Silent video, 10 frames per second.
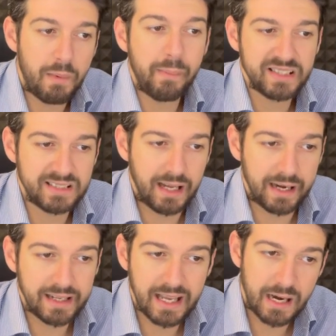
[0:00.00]
ma
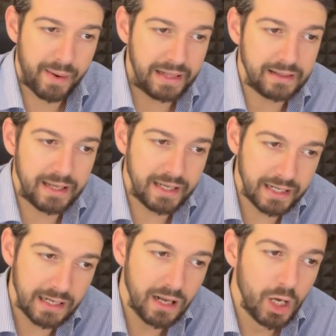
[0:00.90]
passare chiaramente
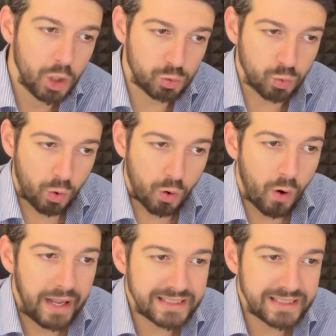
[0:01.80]
il turno.